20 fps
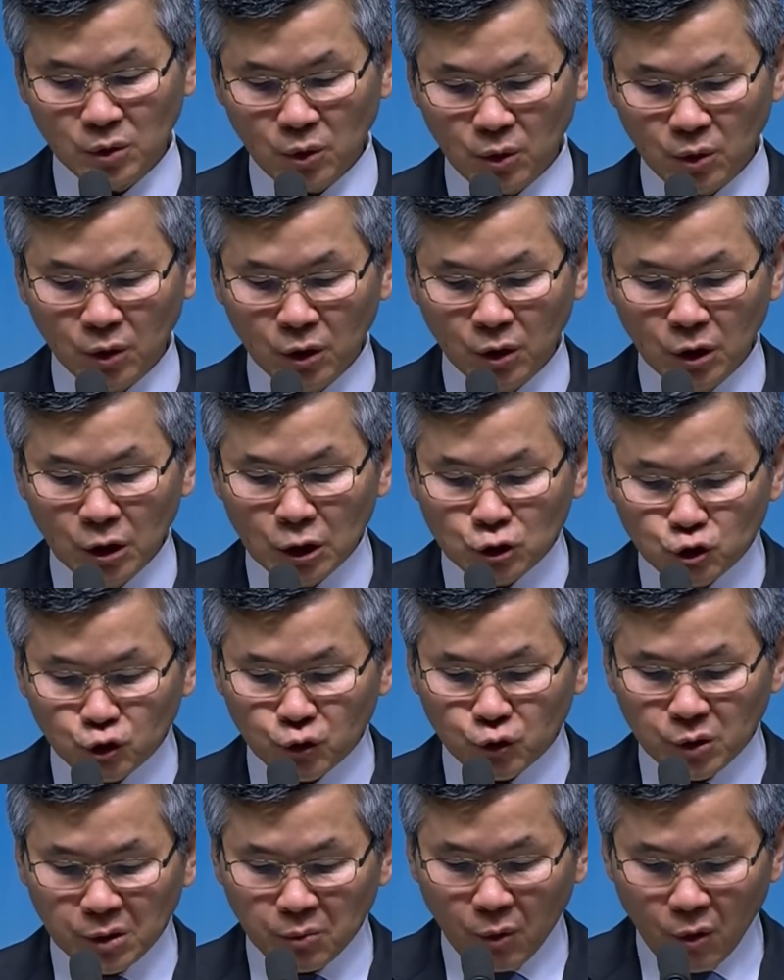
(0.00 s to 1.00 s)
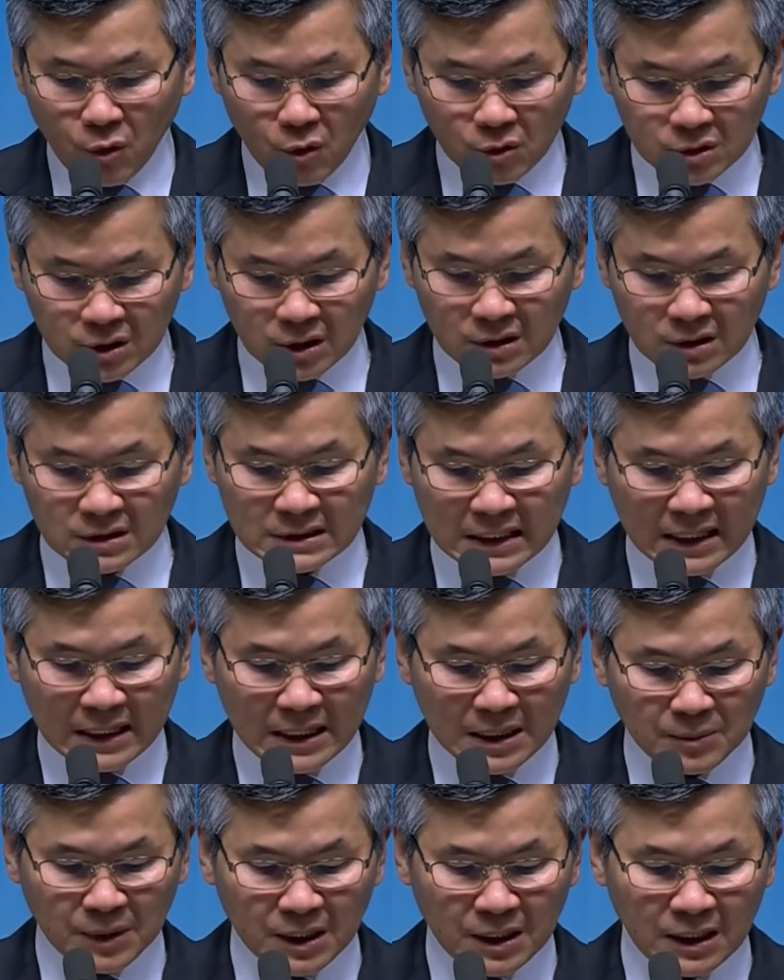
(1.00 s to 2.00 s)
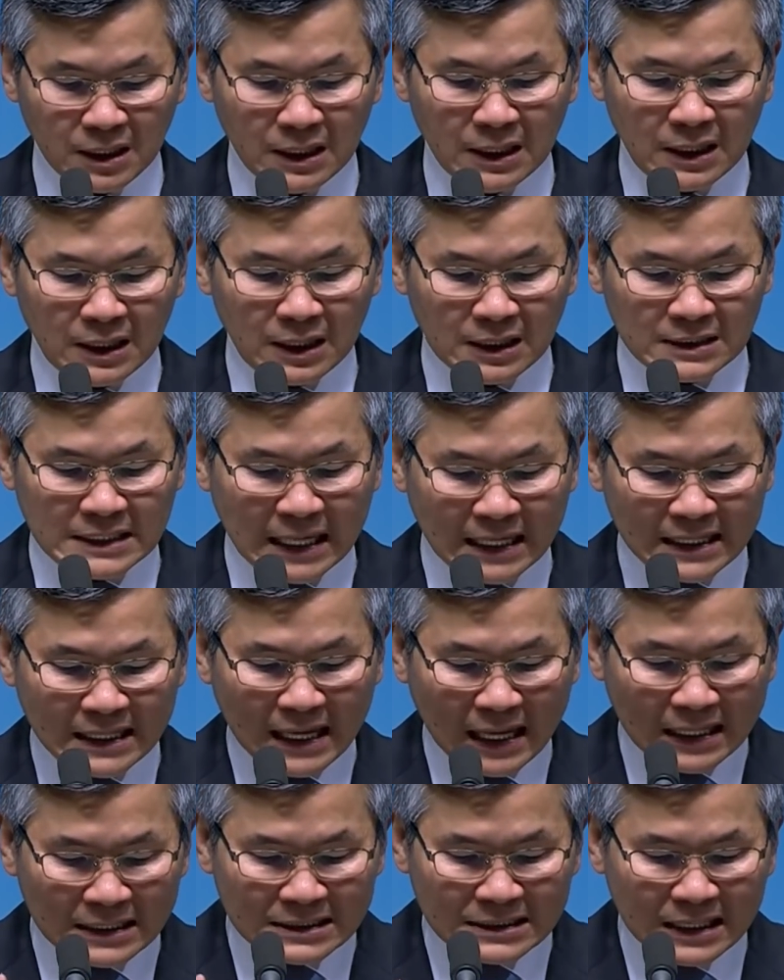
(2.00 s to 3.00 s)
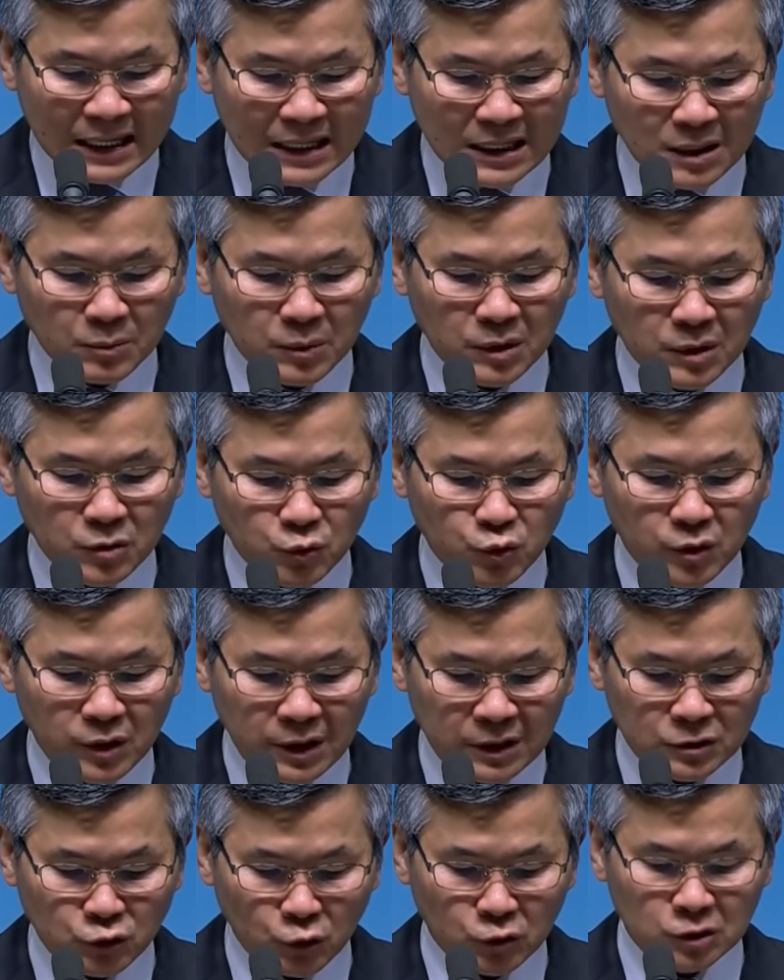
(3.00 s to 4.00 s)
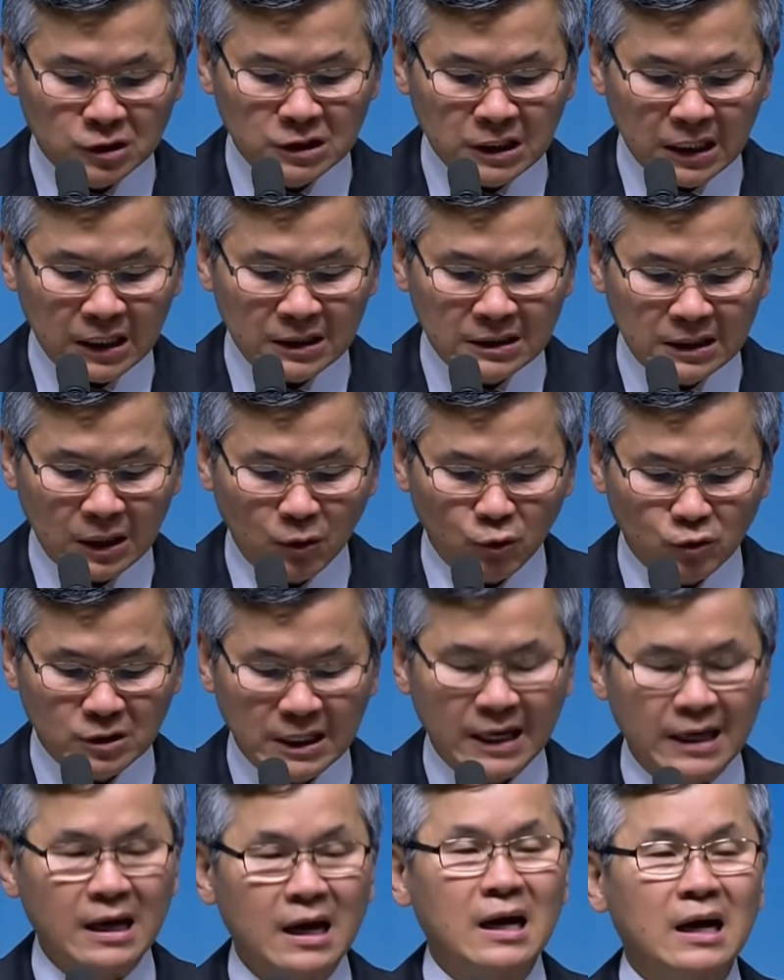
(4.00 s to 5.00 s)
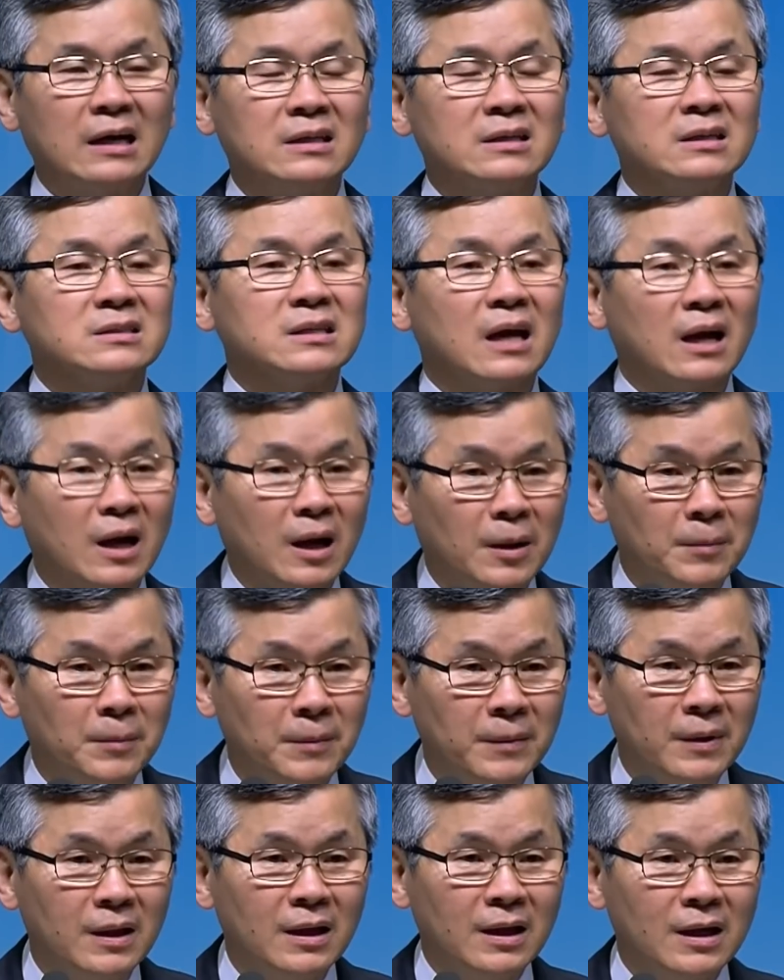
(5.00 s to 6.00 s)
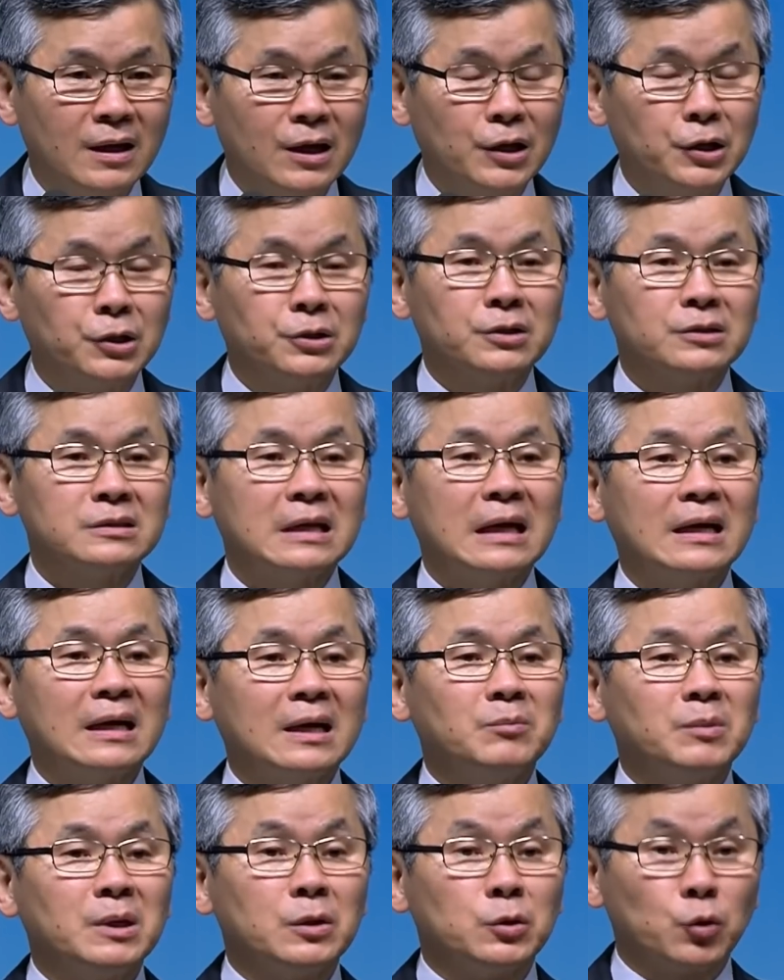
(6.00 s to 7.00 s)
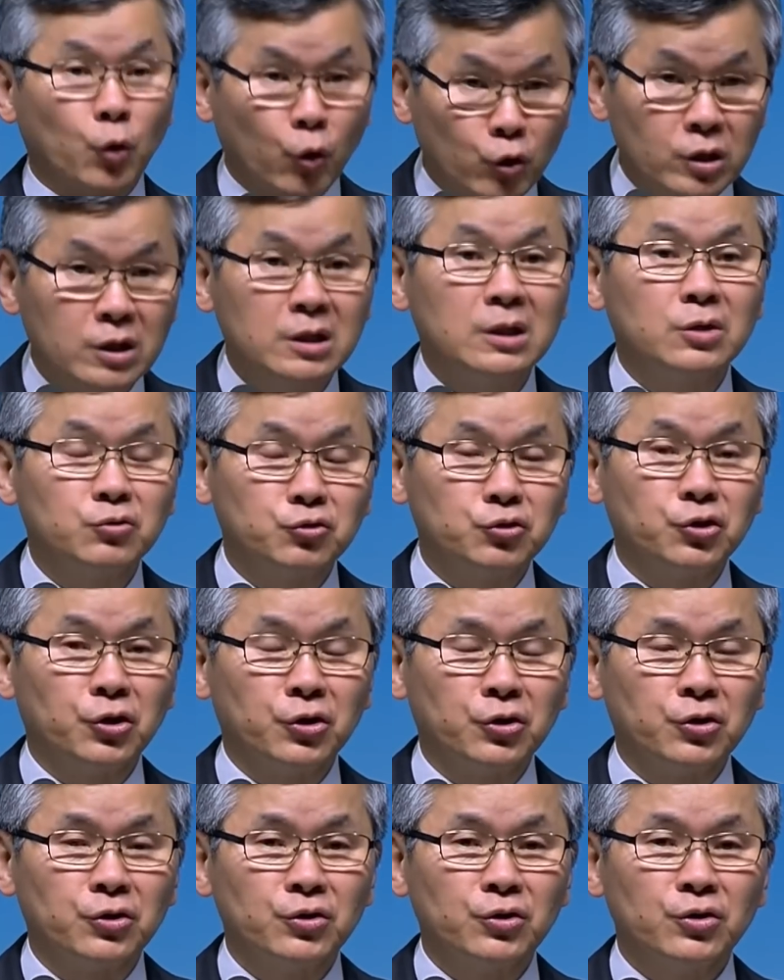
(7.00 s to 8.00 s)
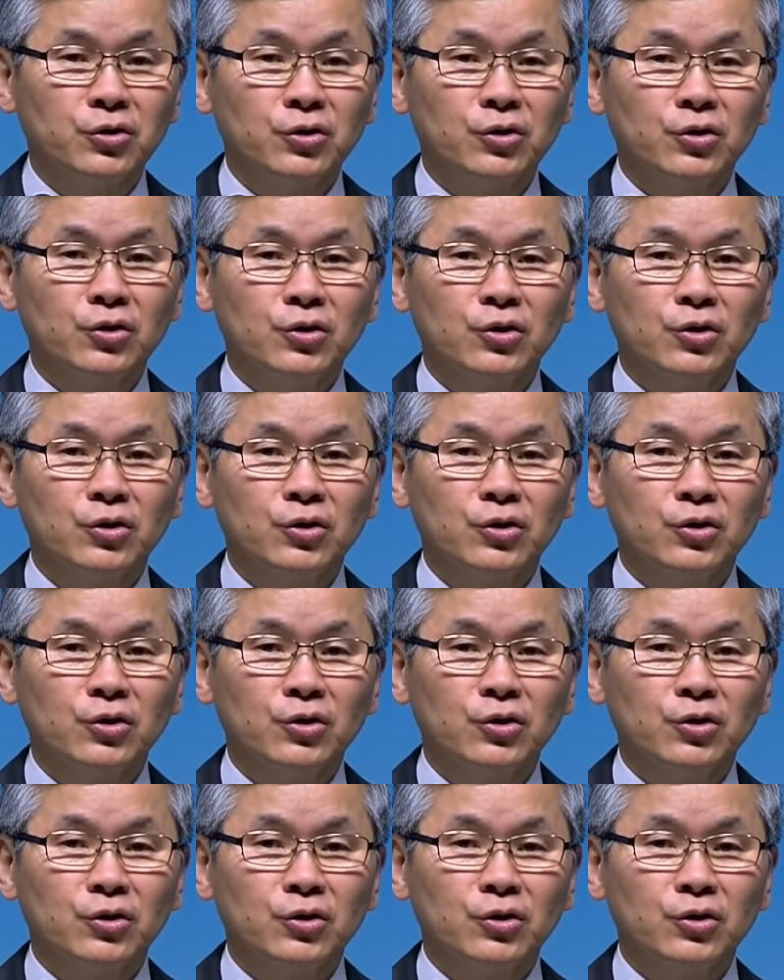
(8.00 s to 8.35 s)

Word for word: 또 주위 모든 사람이 자기 한 사람을 위해 존재한다고 생각하는 사람, 그러니까 이런 사람이 노인이고요.